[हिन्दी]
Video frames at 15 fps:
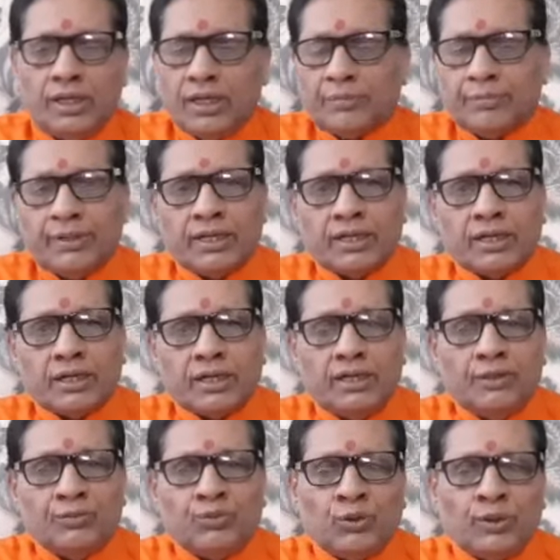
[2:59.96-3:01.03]
एक बहन का
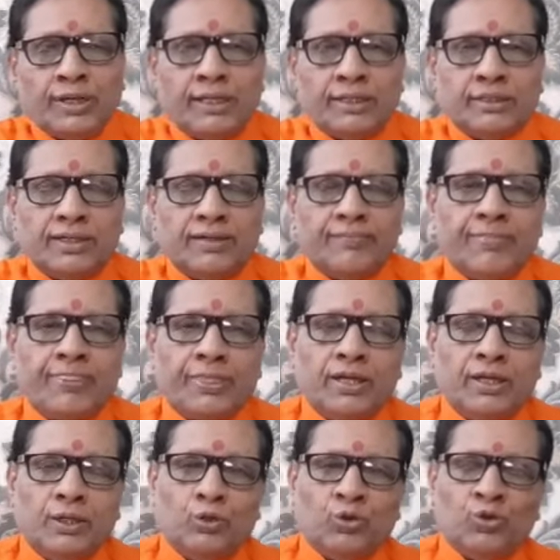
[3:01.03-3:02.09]
कली फ़ोन आया था
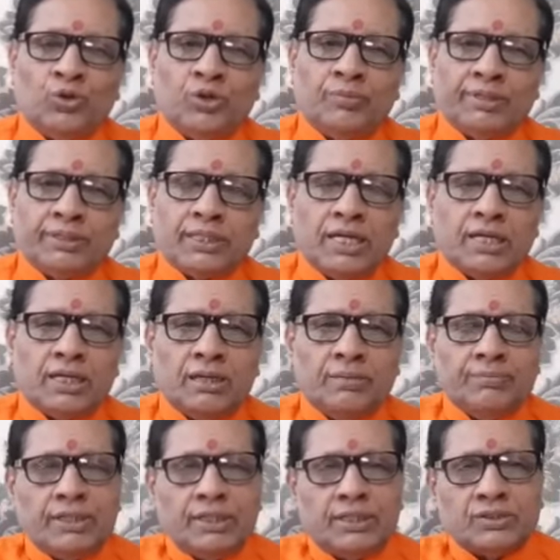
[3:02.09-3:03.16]
उन्होंने बताया कि
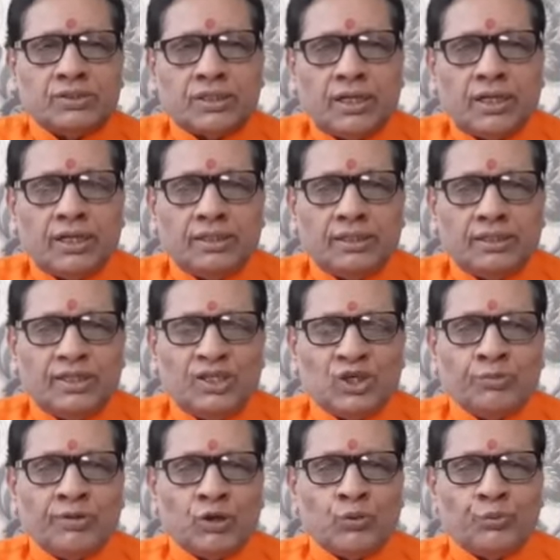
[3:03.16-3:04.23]
हमने इसका एक बार